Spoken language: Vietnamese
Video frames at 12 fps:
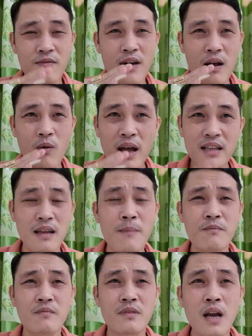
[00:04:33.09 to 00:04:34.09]
và quan
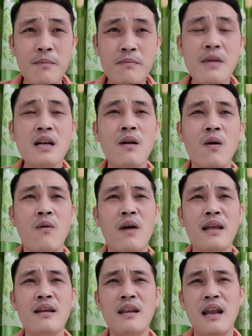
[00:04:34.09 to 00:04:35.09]
tâm đến mức độ
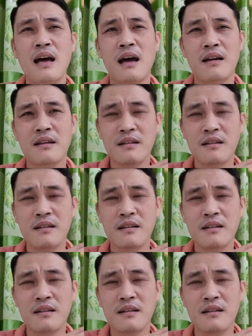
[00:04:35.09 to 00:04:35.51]
gọi như là